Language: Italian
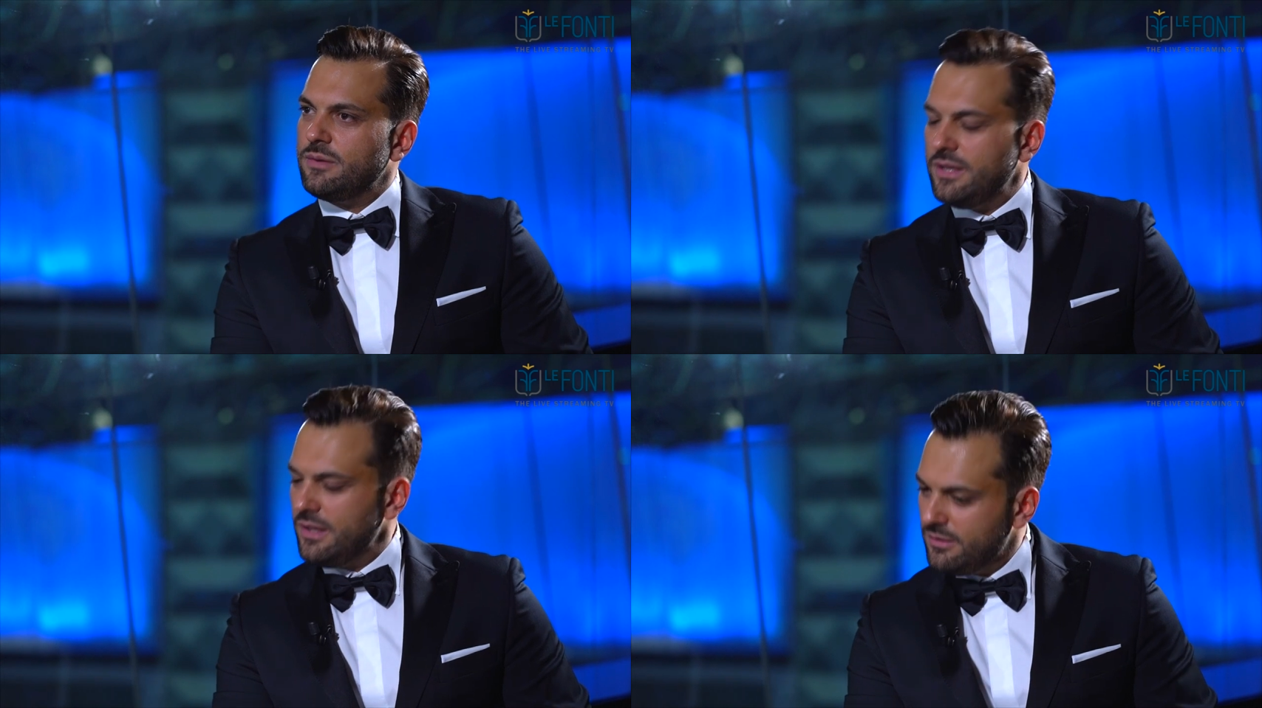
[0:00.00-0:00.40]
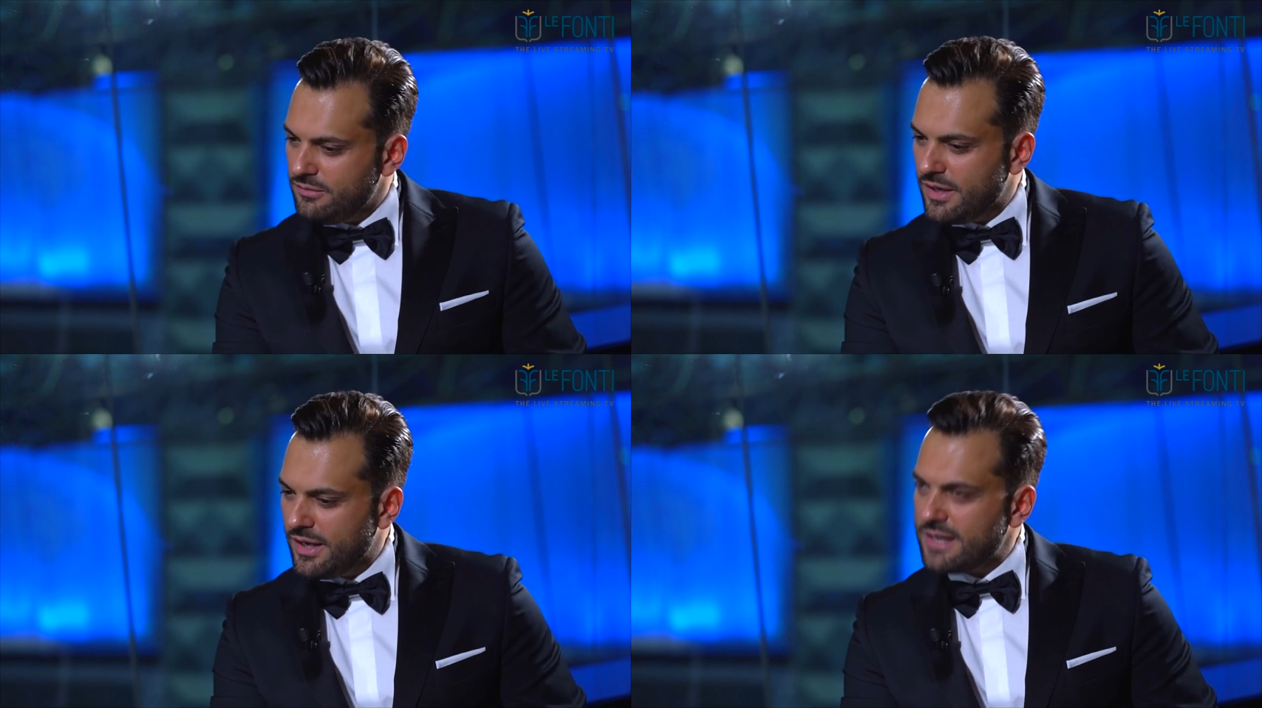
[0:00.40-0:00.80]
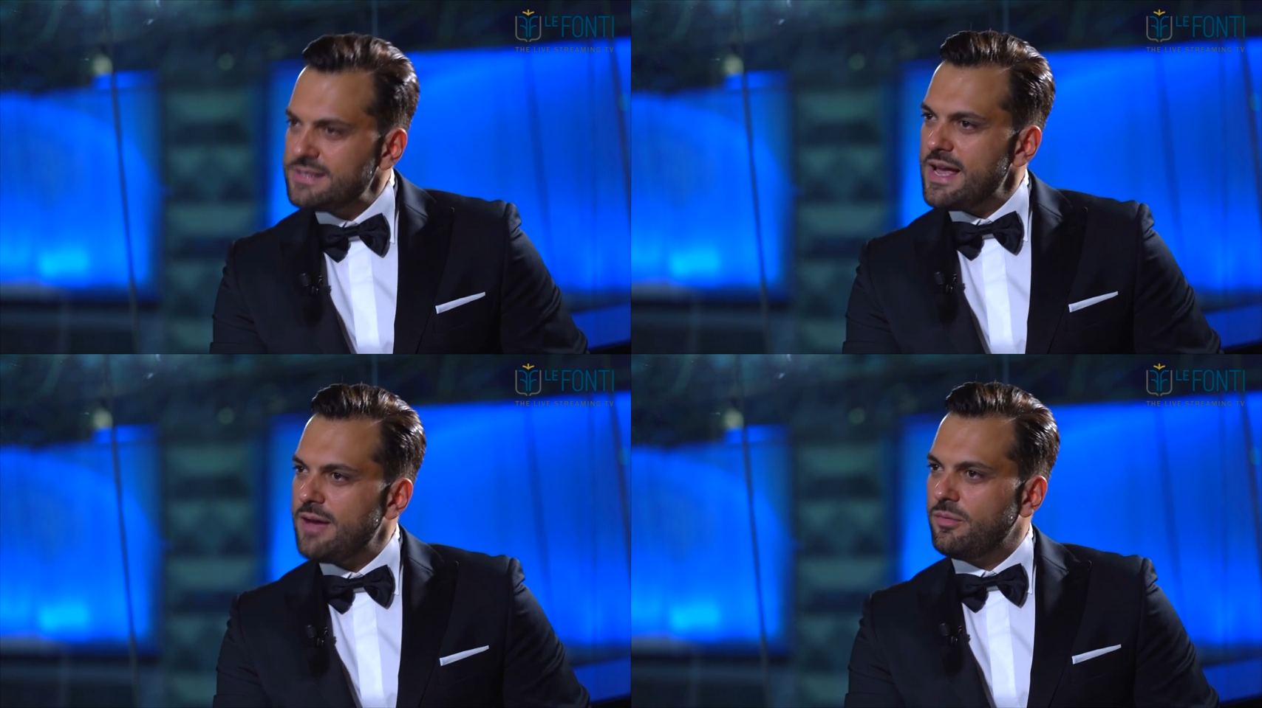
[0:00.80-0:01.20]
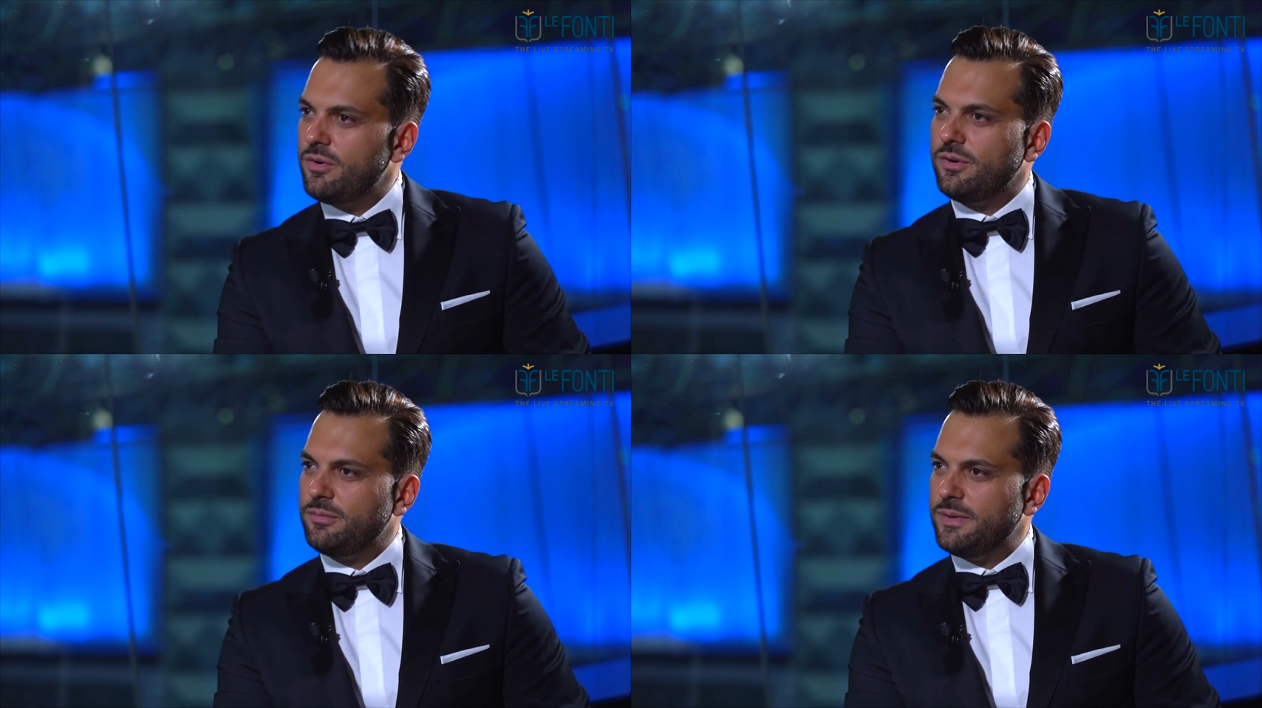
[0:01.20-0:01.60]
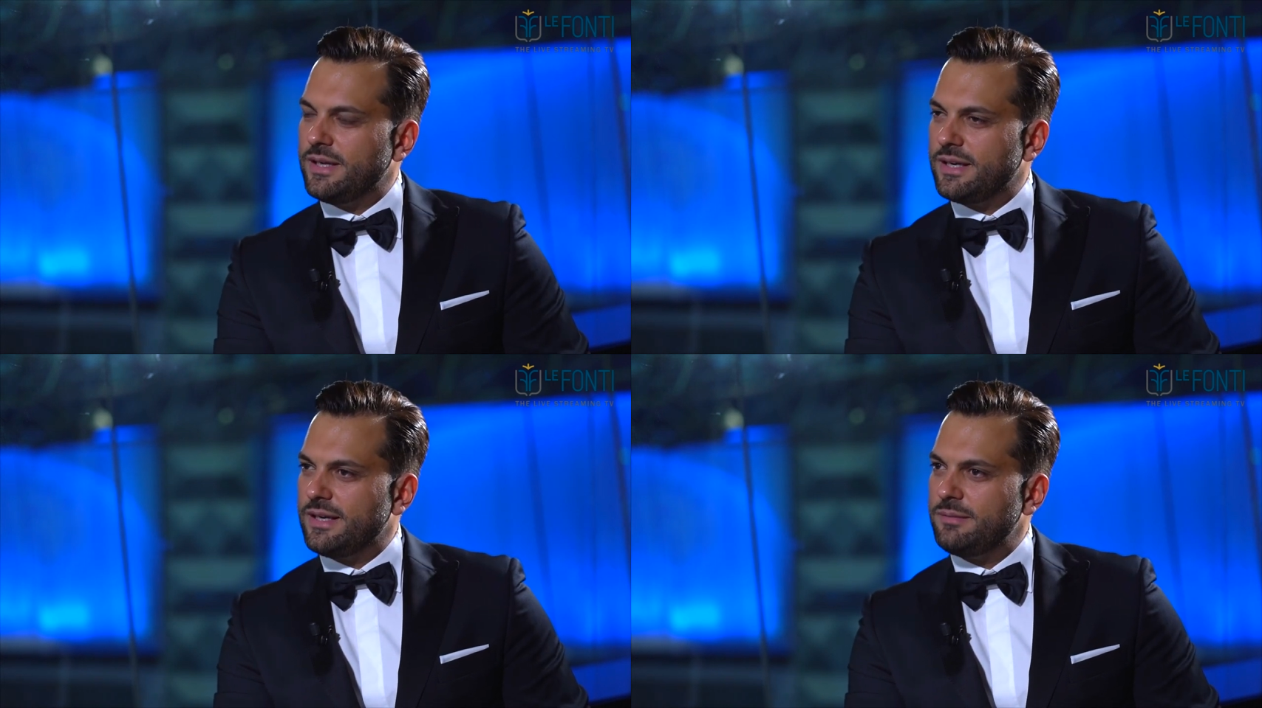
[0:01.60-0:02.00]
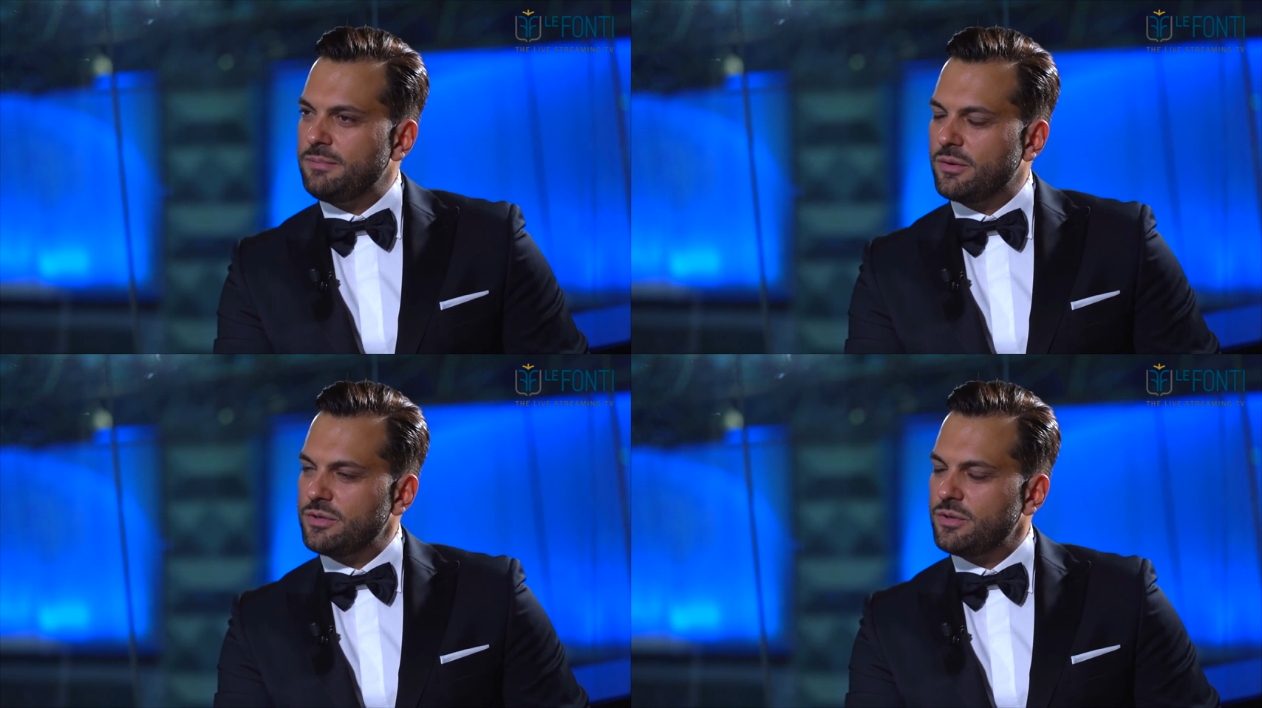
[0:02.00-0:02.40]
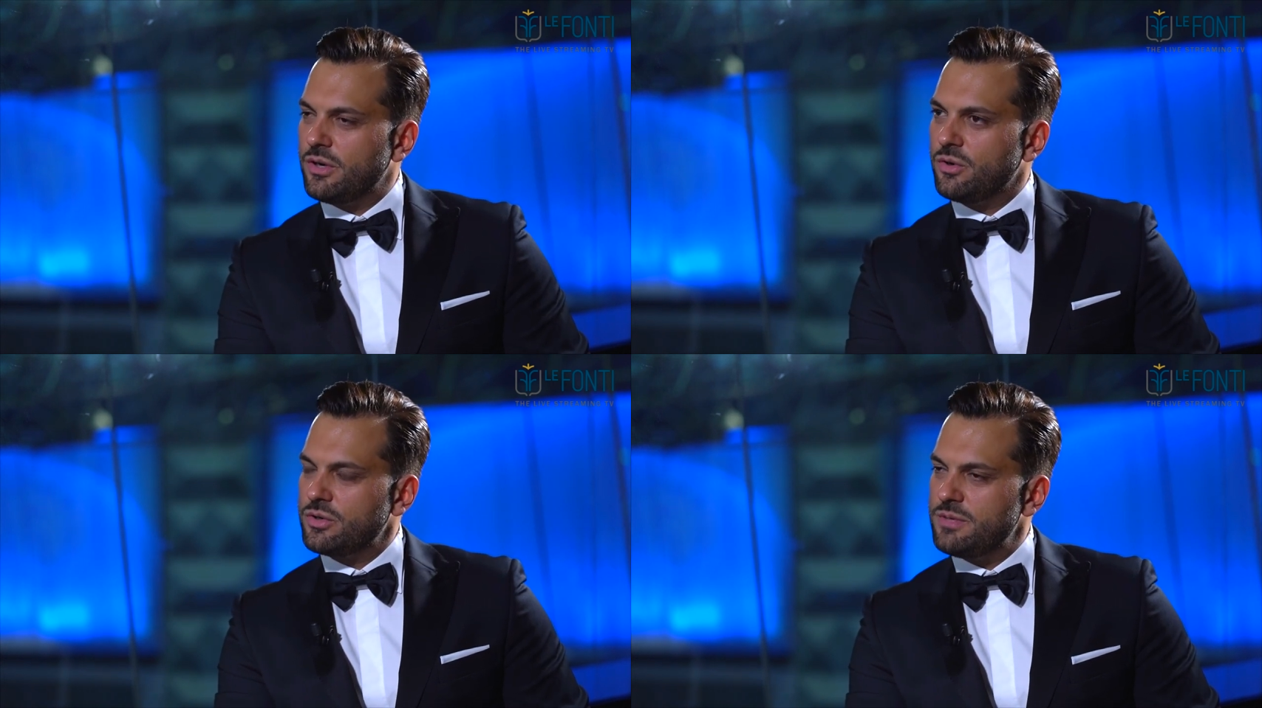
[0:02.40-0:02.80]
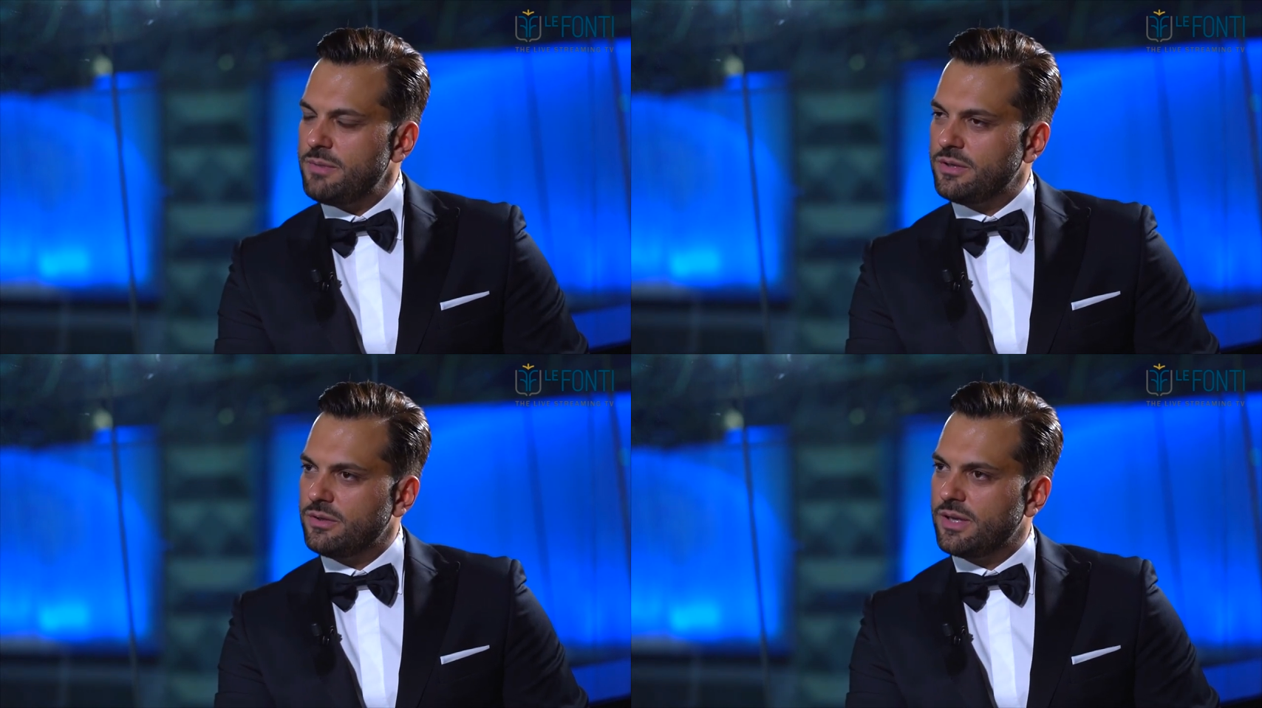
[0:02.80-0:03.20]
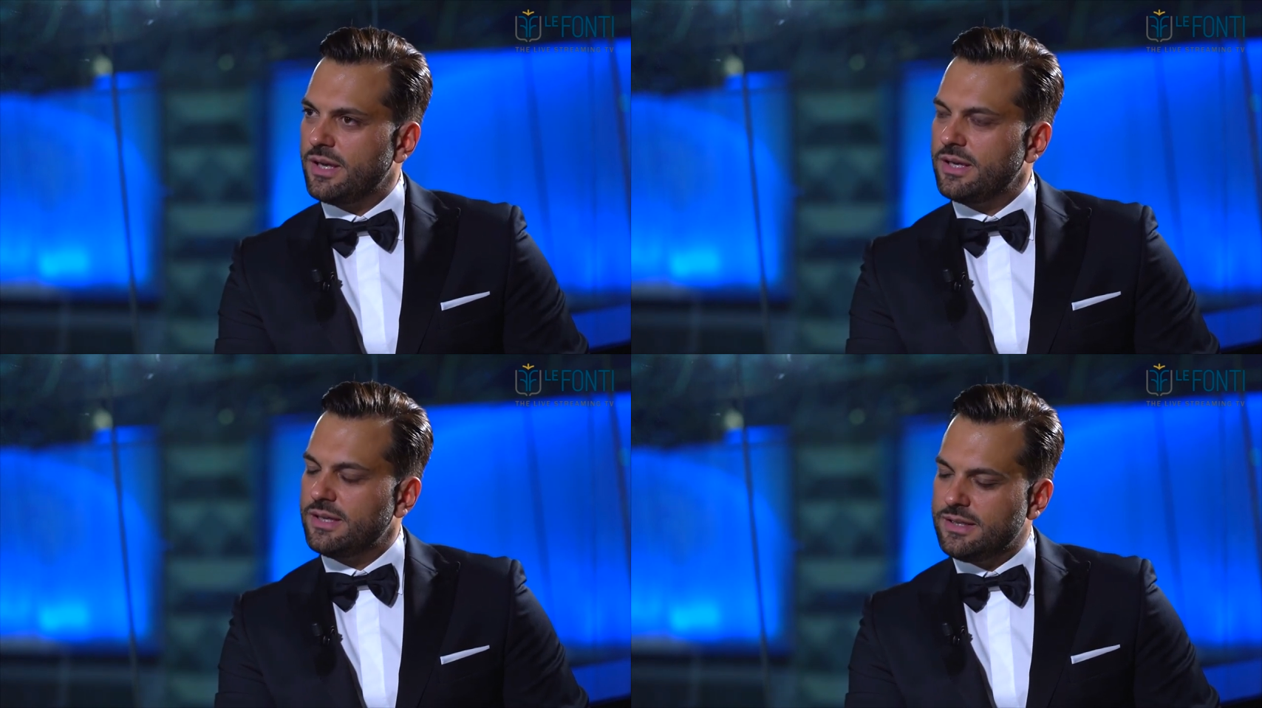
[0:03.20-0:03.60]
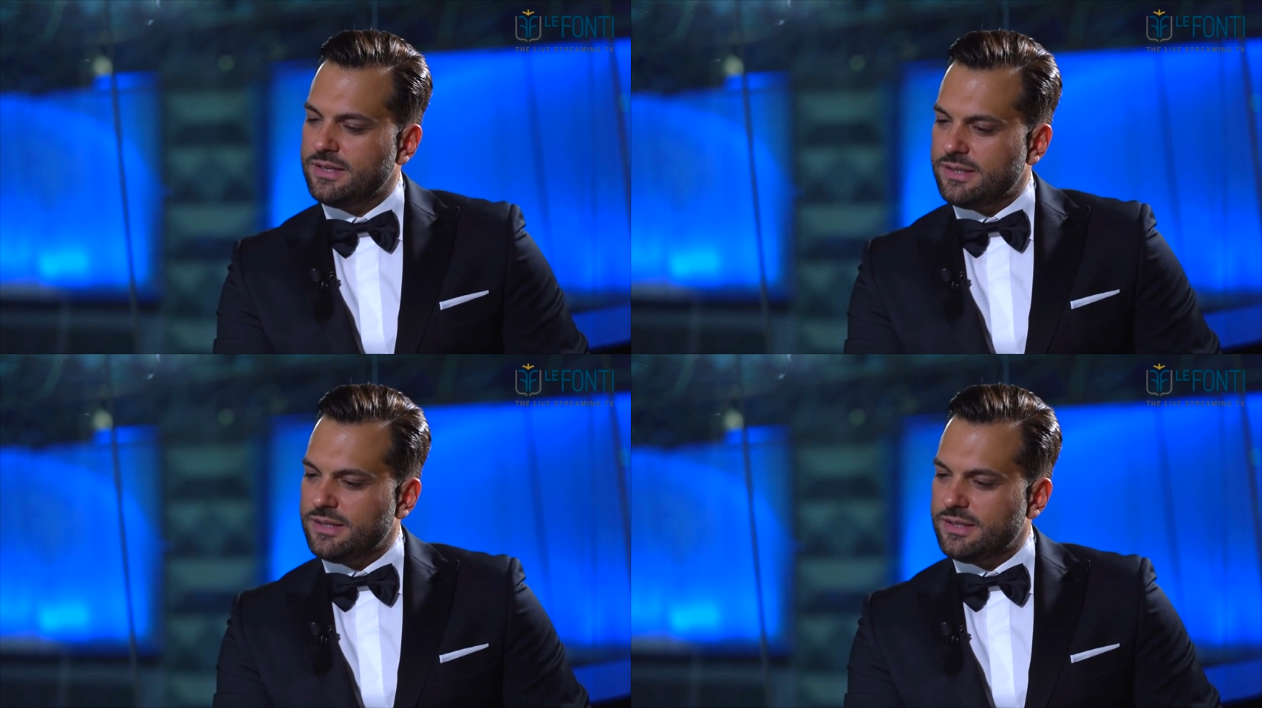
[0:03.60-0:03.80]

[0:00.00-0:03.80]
Quindi vi ringraziamo per, per questo riconoscimento che,